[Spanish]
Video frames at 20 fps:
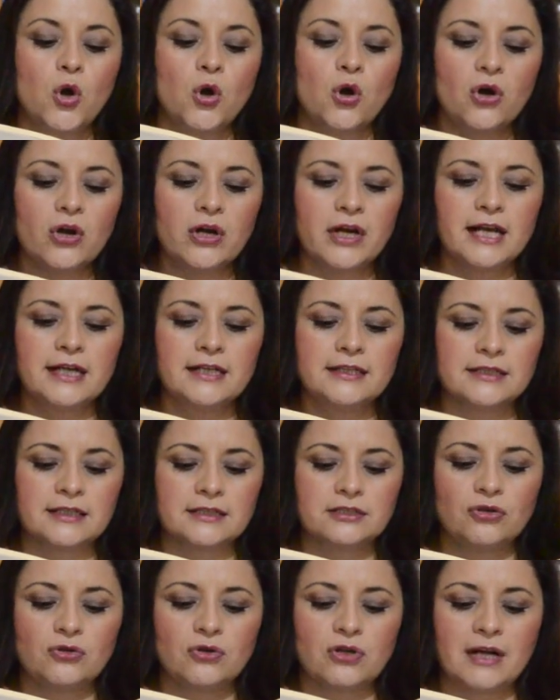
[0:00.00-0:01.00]

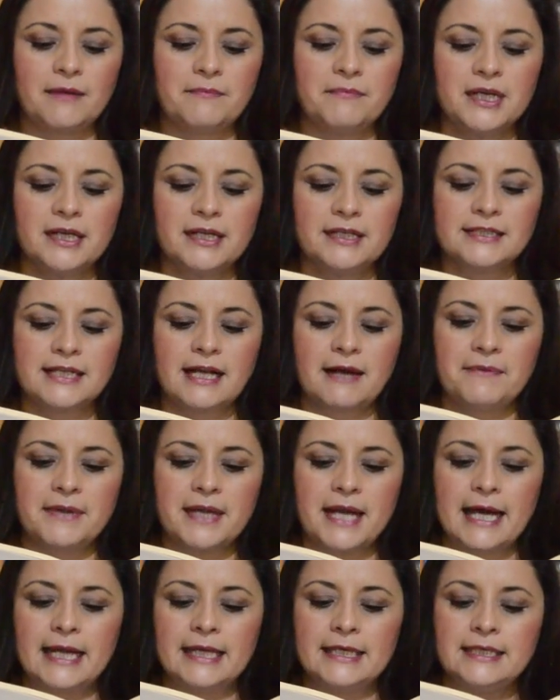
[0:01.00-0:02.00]
Organización Ramírez
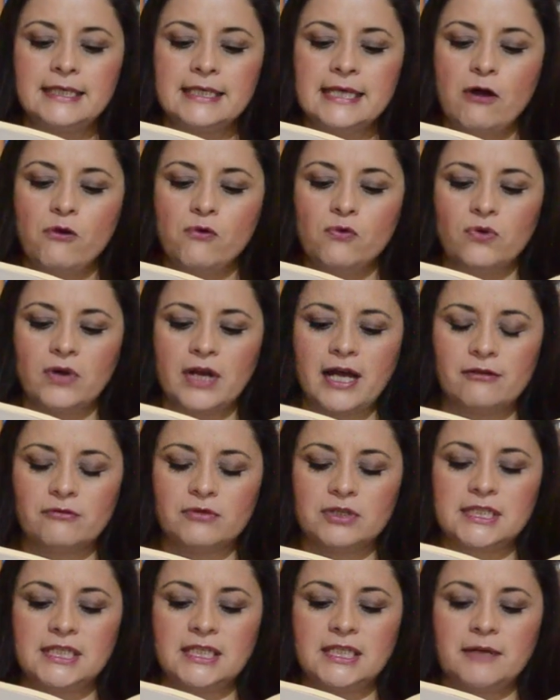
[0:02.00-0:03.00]
había
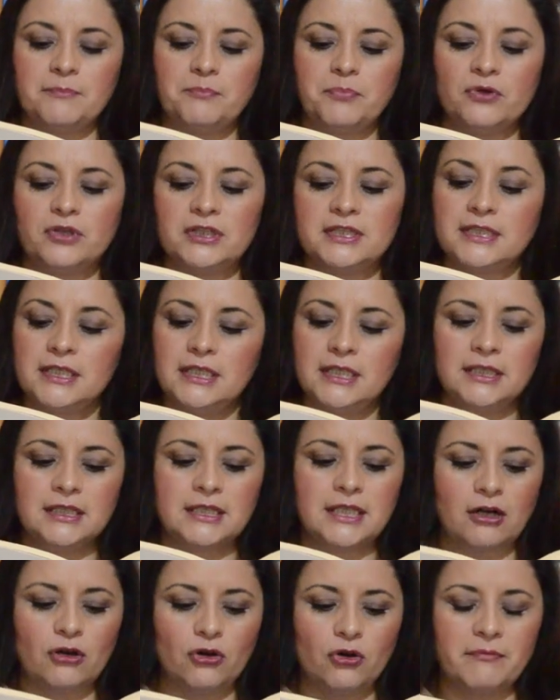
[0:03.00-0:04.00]
inaugurado en Cinépolis
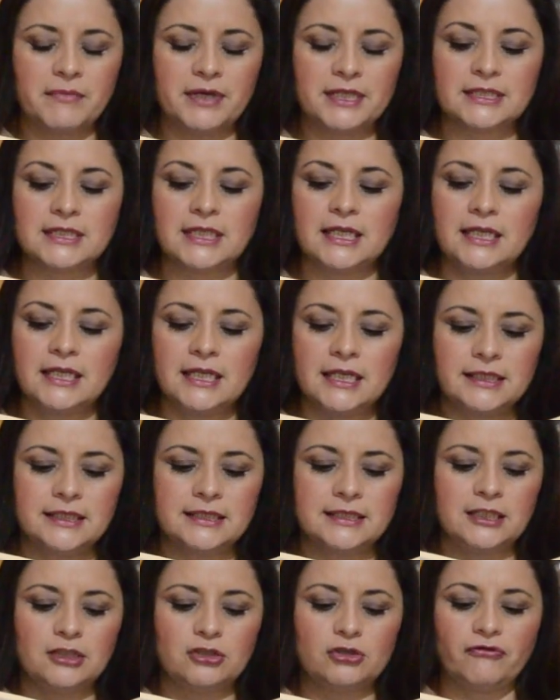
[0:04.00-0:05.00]
Interlomas, en el
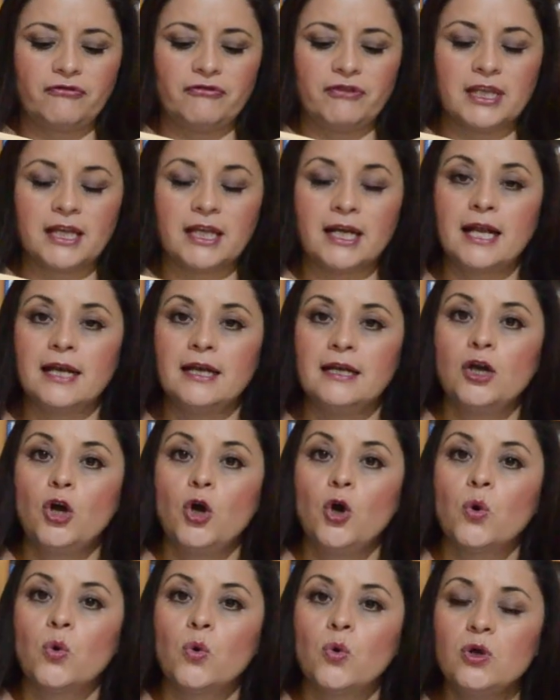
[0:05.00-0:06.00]
Distrito Federal,
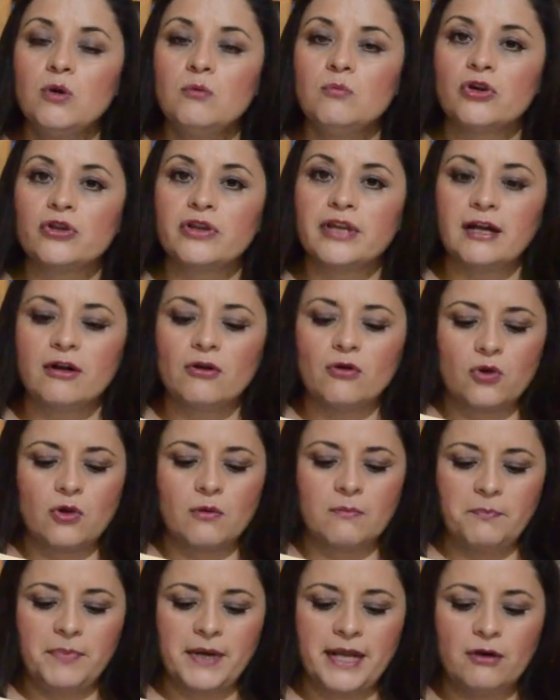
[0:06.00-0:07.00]
un moderno
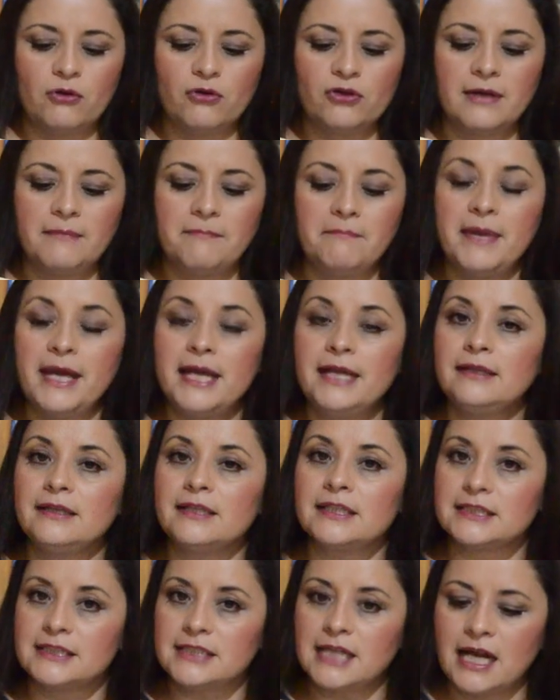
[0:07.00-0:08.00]
complejo de
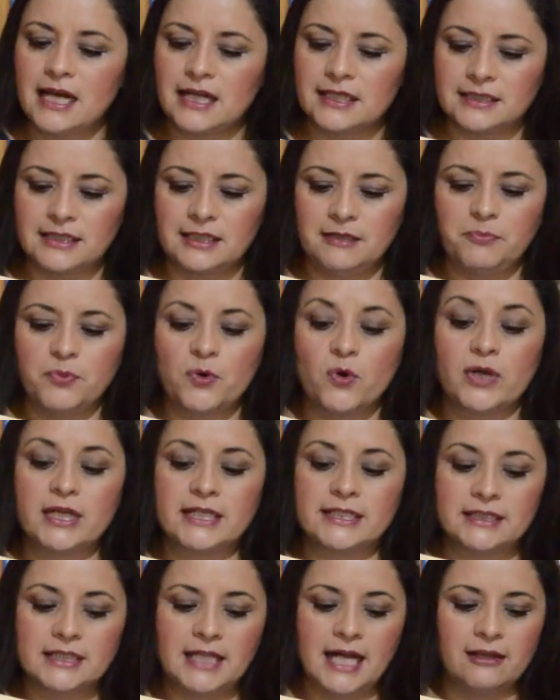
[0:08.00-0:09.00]
20 salas tipo
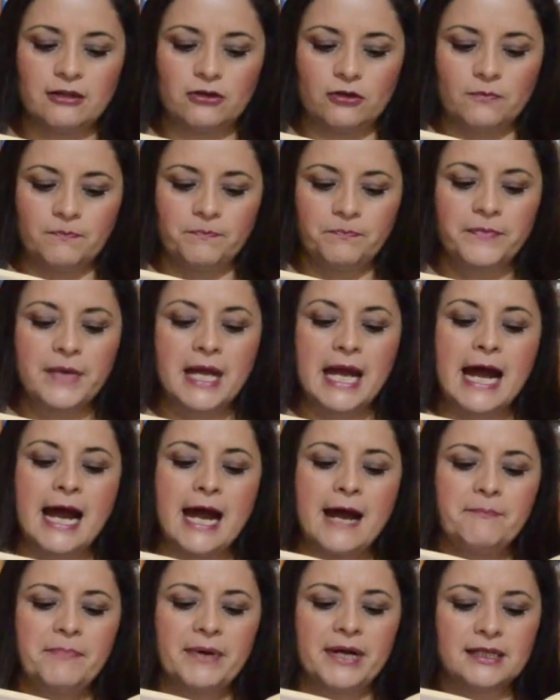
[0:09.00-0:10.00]
estadio,
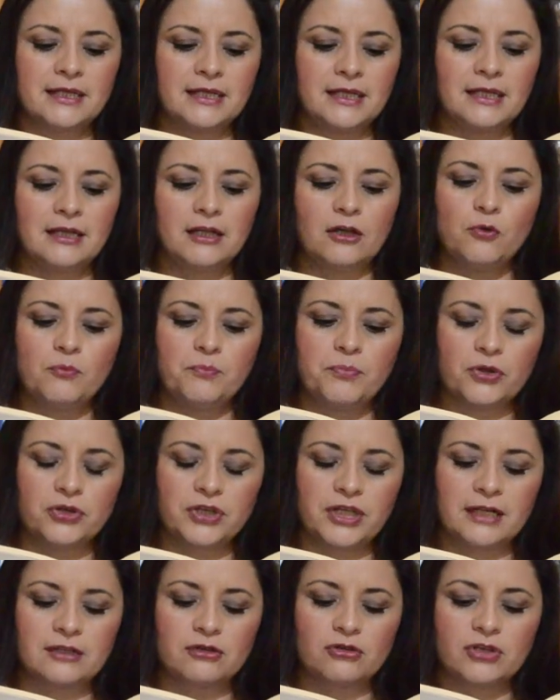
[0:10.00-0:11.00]
a partir de un
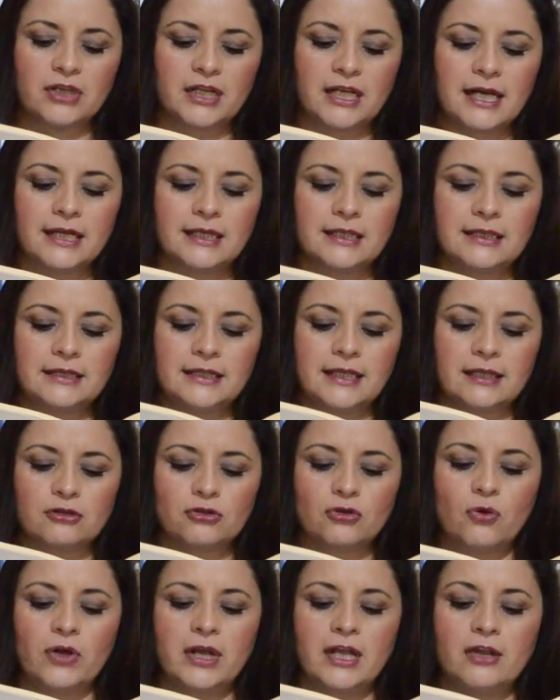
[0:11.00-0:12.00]
proyecto del
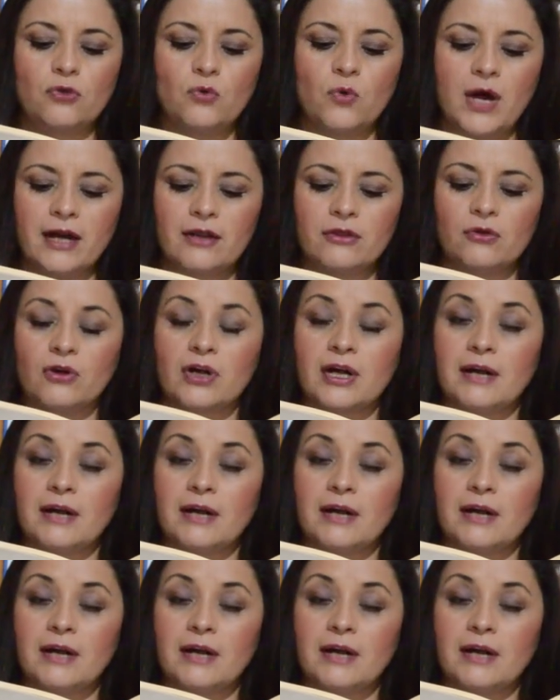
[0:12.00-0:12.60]
arquitecto Eduardo